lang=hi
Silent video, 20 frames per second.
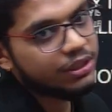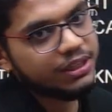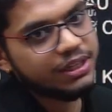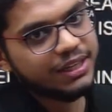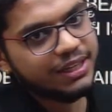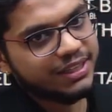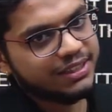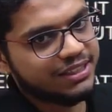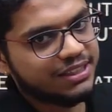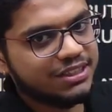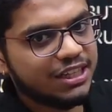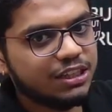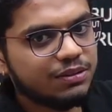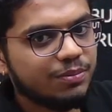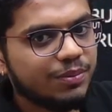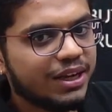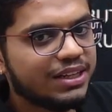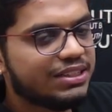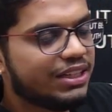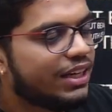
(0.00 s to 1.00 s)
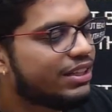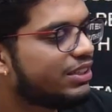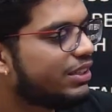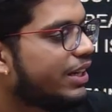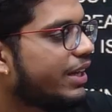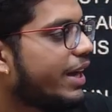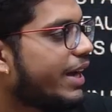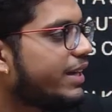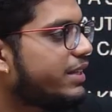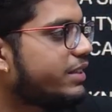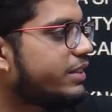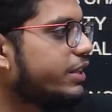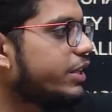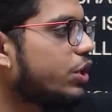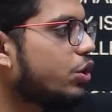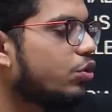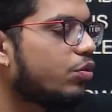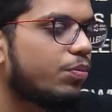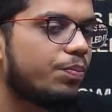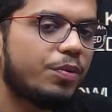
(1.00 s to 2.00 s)
इसके साथ में मेरा सिलेक्शन एच सी
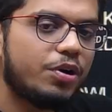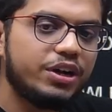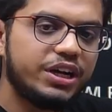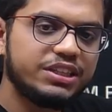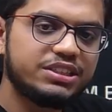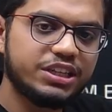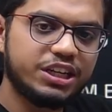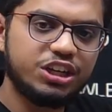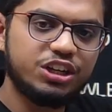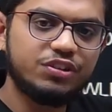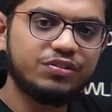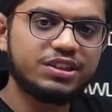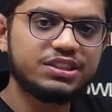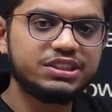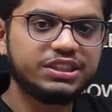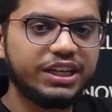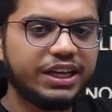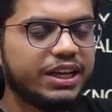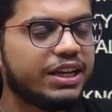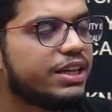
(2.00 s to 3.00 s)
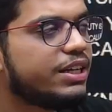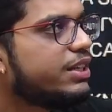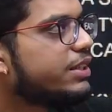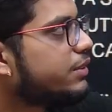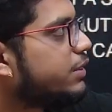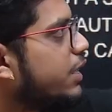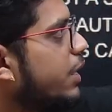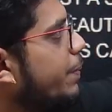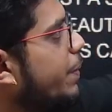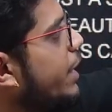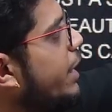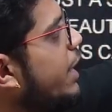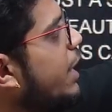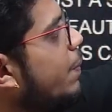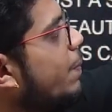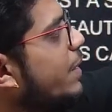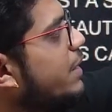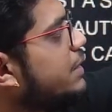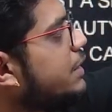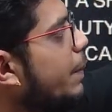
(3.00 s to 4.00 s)
यू पौंडीचेरी यूनिवर्सिटी सभी
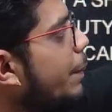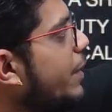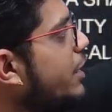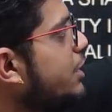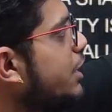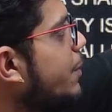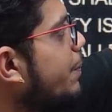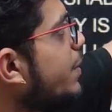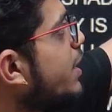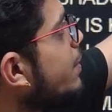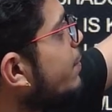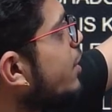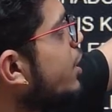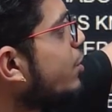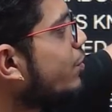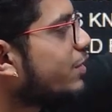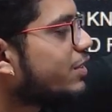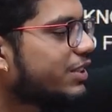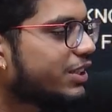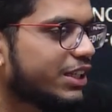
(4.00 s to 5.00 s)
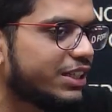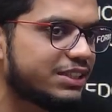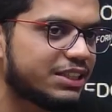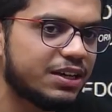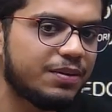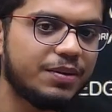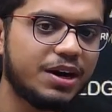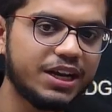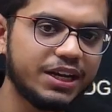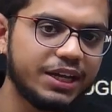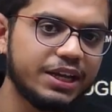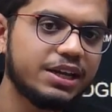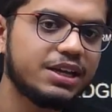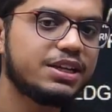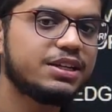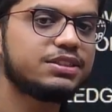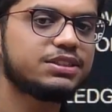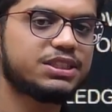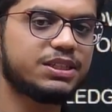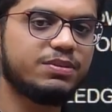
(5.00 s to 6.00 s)
लगभग सभी जितनी प्रीमियर यूनिवर्सिटीज़ हैं हमारी
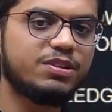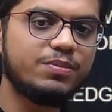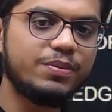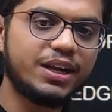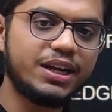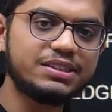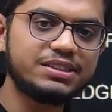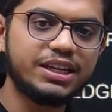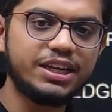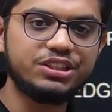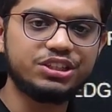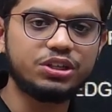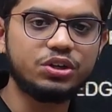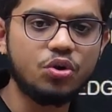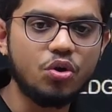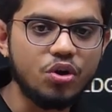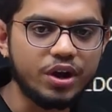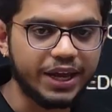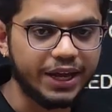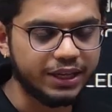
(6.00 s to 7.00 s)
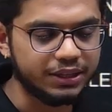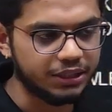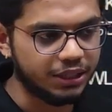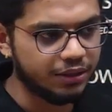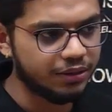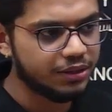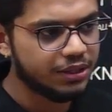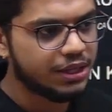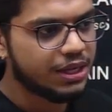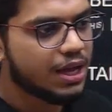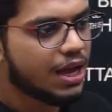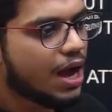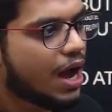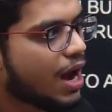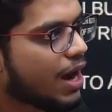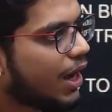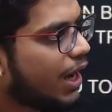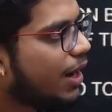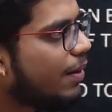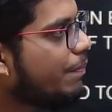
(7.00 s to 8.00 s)
सभी मेरा सिलेक्शन हो गया था
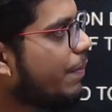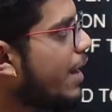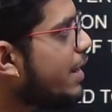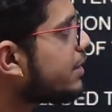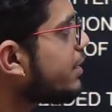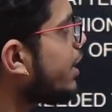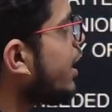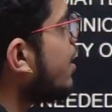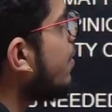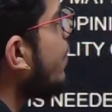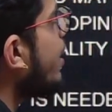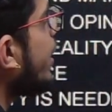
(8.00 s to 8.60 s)
अगर हम बात करें हमारे